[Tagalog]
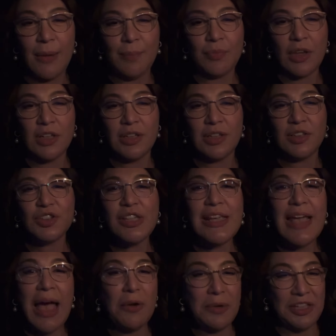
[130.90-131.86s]
um,
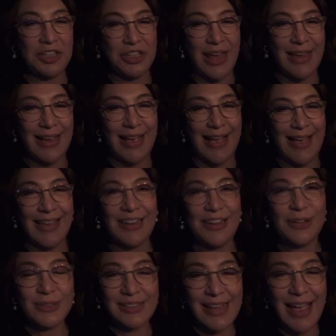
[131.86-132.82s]
si Yawi Jeka.
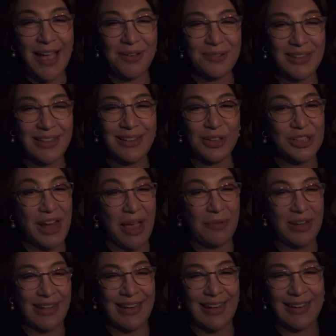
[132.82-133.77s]
Hello, si Yawi. Or
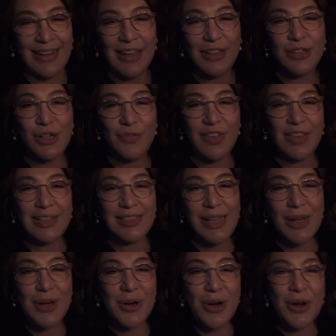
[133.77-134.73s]
Shawi din yan. Jovi the
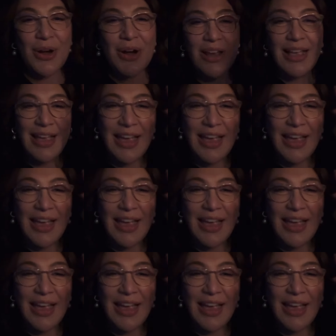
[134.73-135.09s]
singer.